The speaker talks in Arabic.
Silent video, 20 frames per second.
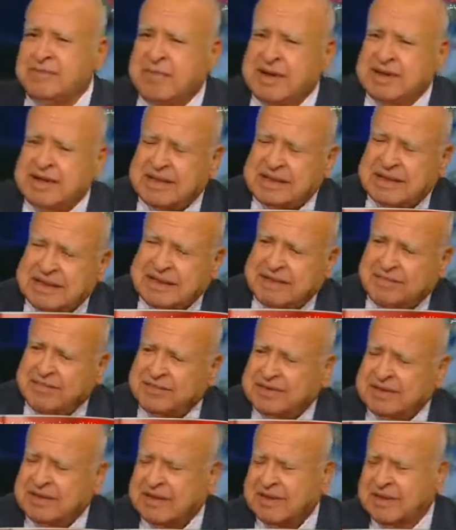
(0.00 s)
بدا
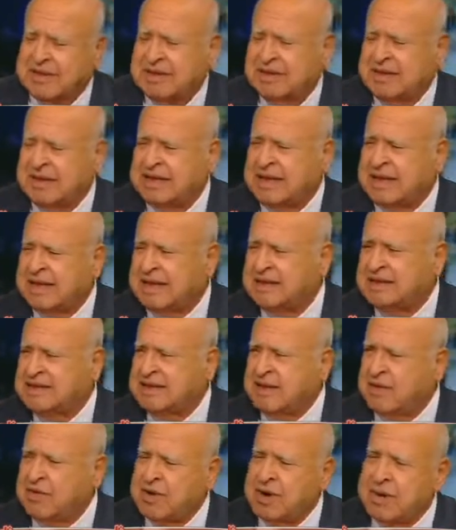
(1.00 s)
الانقضاض على
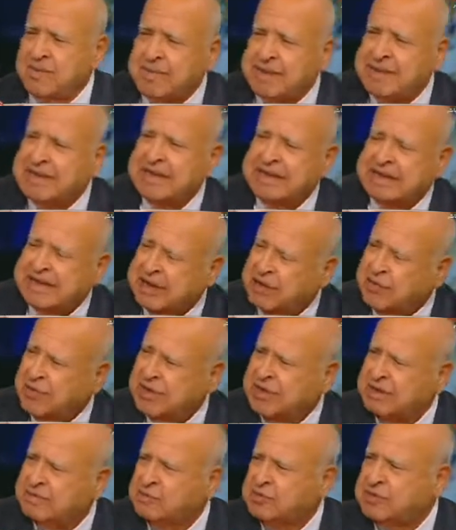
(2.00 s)
الثوره بدا
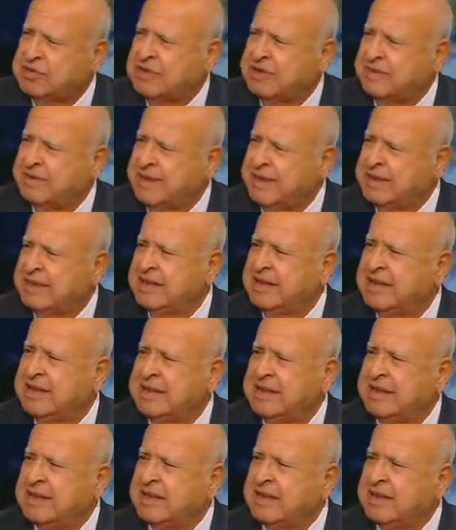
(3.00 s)
الاخوان المسلمين